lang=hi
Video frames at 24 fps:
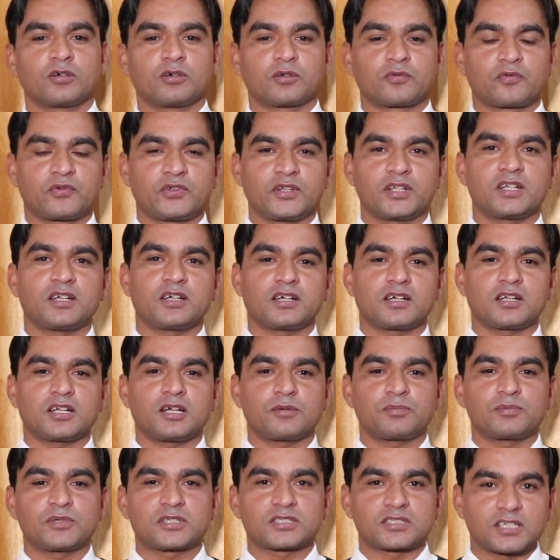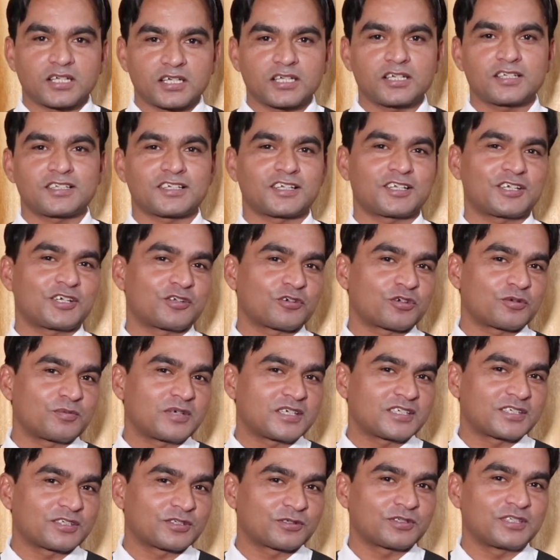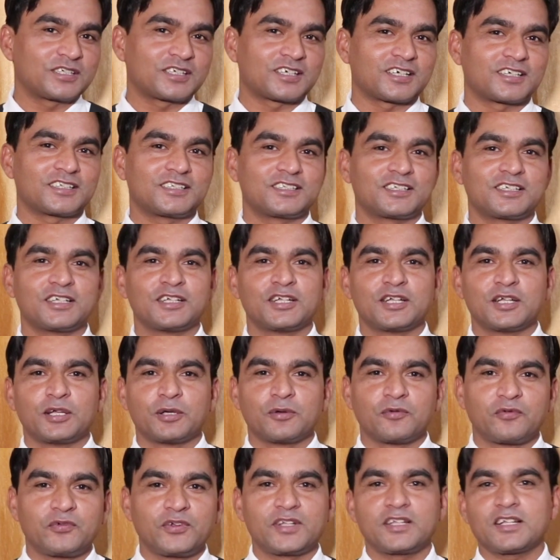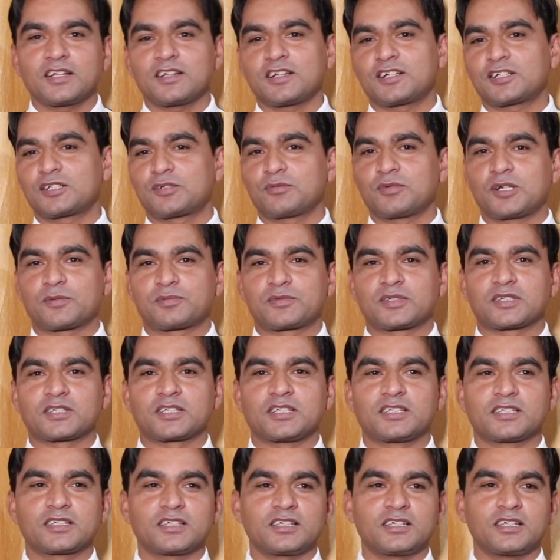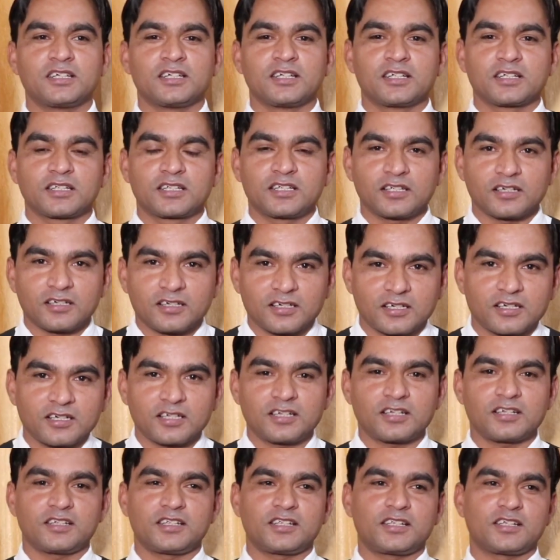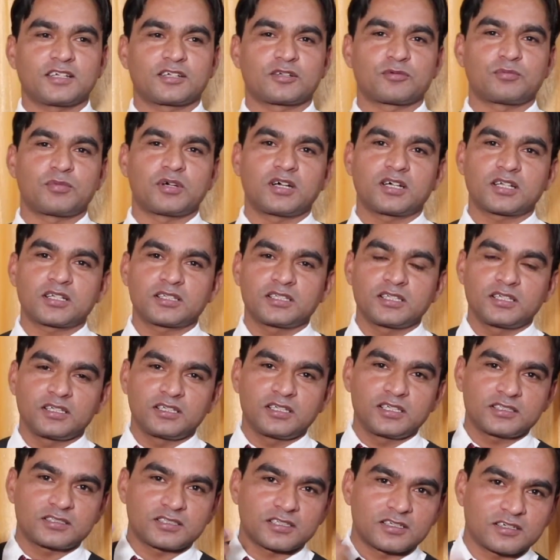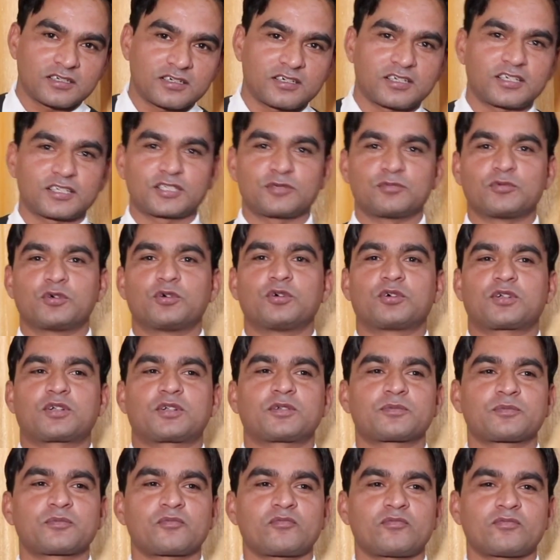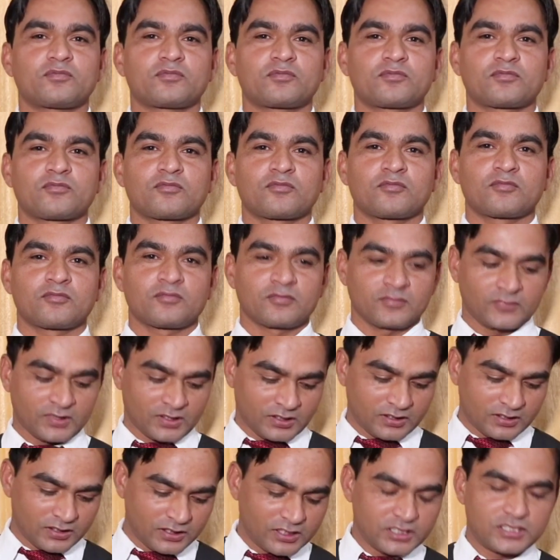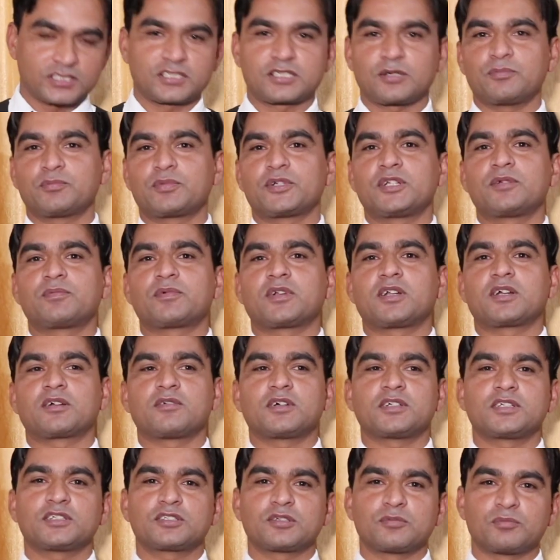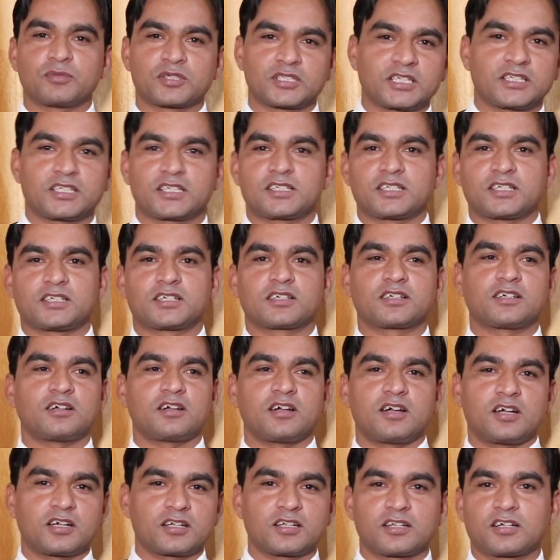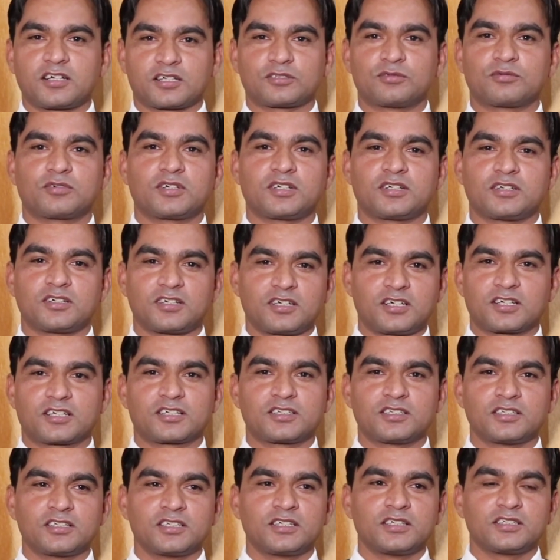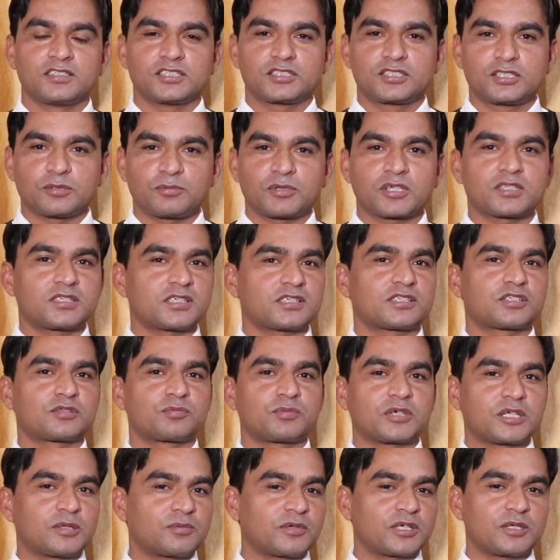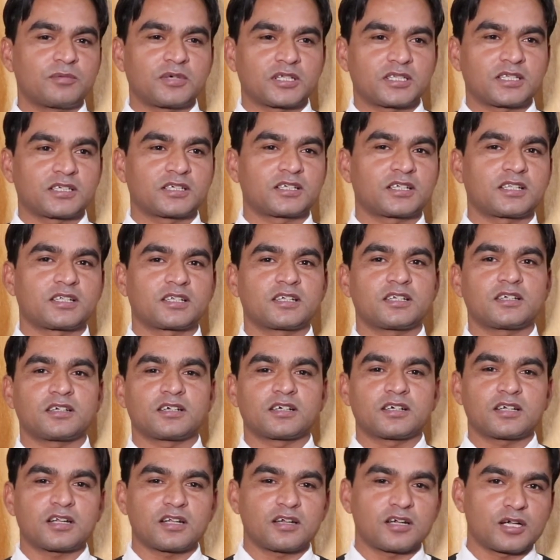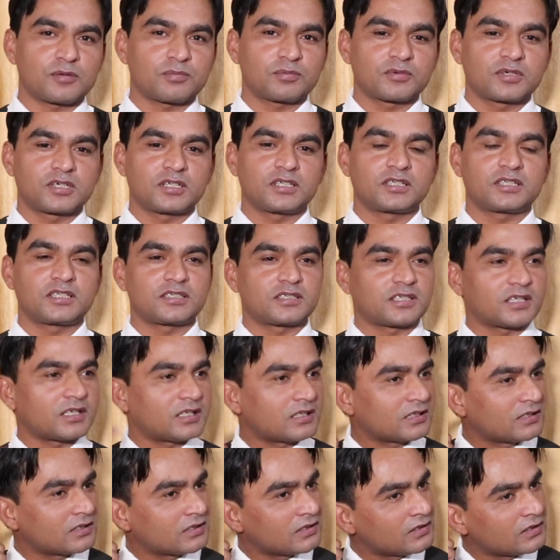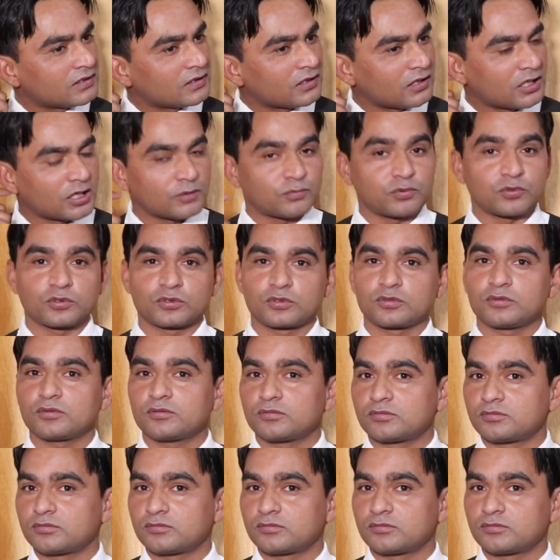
और फिर अगर आपने सारे सारे डॉक्यूमेंट्स इनको दिखा दिए फिर ये लास्ट में आपसे कहेंगे कि अगर एक बार दिल्ली सरकार की मोहर इस कंपनी पर लगवा दे तो मज़ा ही आ जाएगा आग लगा दूंगा आग ये ज़बरदस्त बड़ी बड़ी बातें करेंगे अगर आप गलती से आप हो तो